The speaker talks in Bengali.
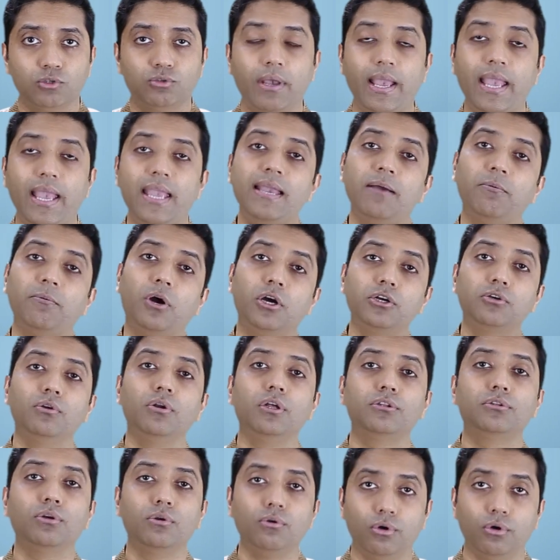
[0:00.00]
সো এই
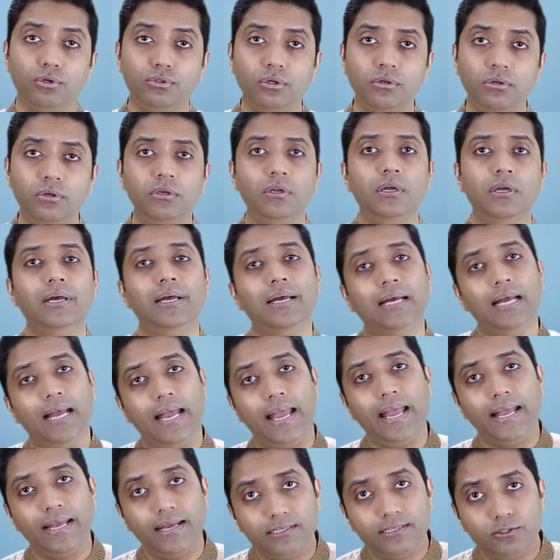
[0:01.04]
অ্যাওয়ার্ডগুলোতেও লোকজন
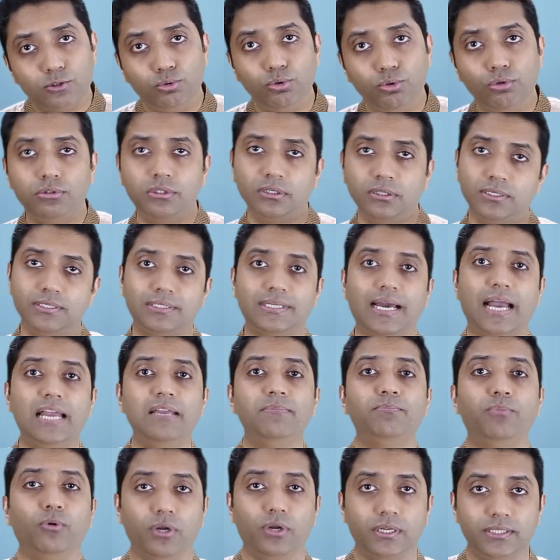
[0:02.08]
এই স্যুট
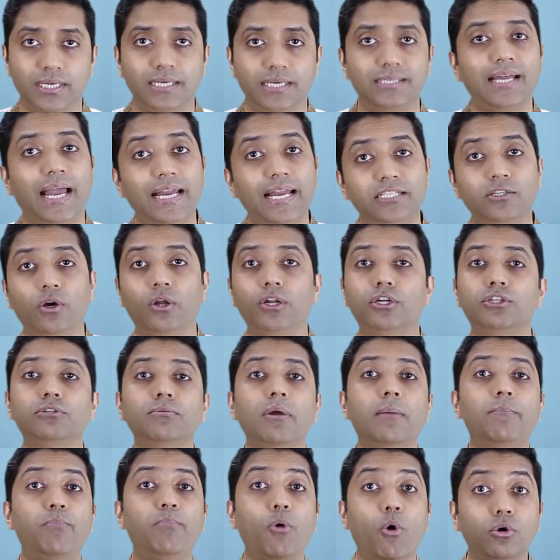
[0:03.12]
টাই পরে যায় টাইটা অনেক
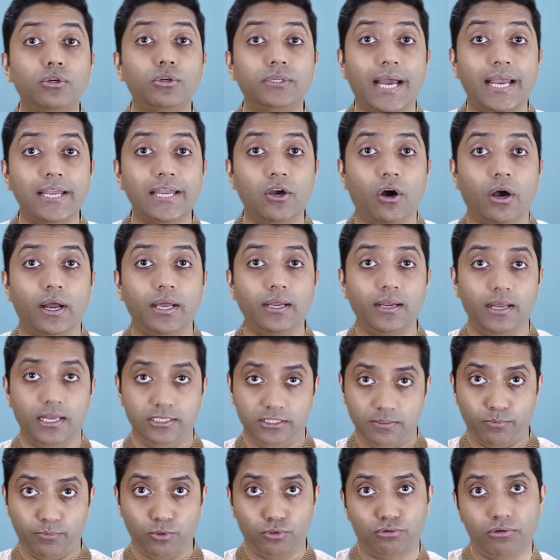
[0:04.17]
সময় বো টাই হয়
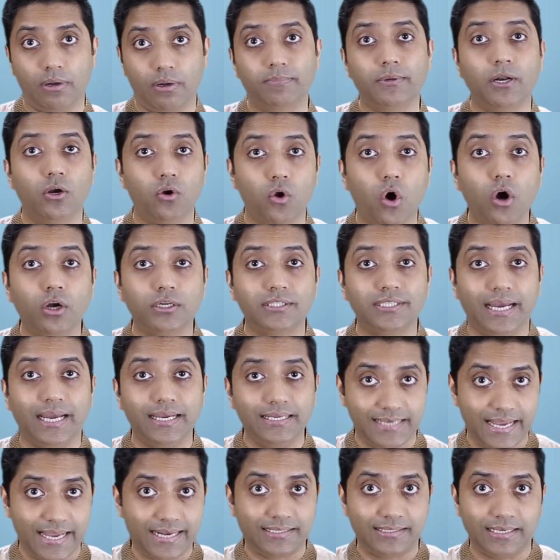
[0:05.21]
অ্যাজ অপোজ টু আপনার লং
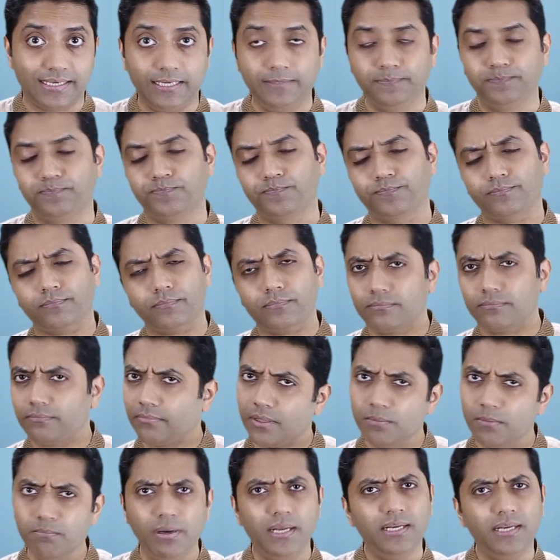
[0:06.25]
টাই নেক টাই
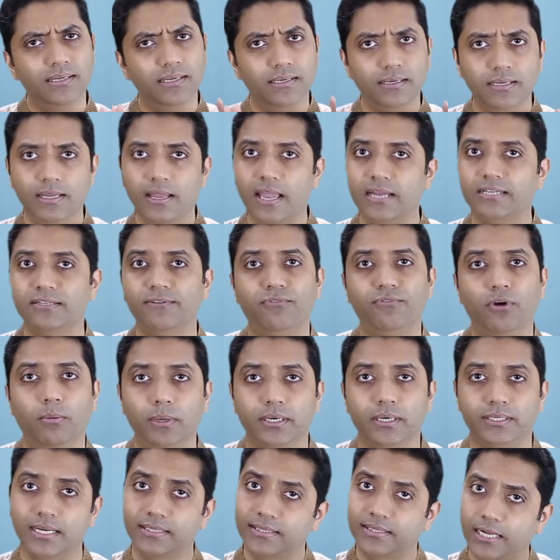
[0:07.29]
বাট এটা
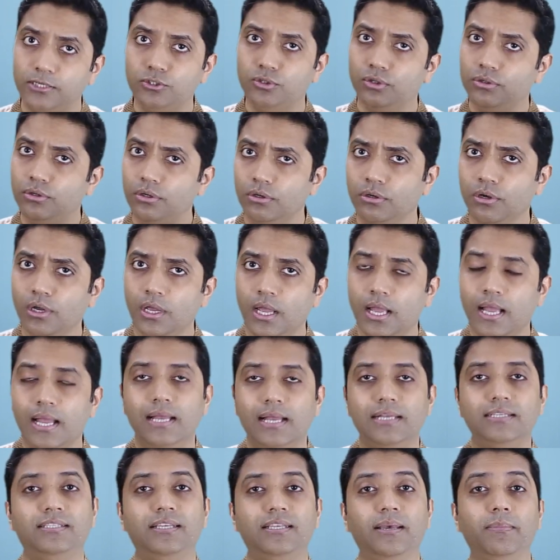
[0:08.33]
ফর্মুলাটা তার জন্য
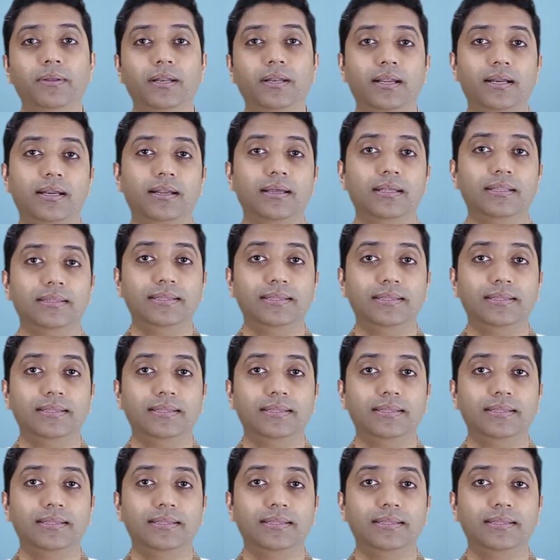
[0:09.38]
সিমিলার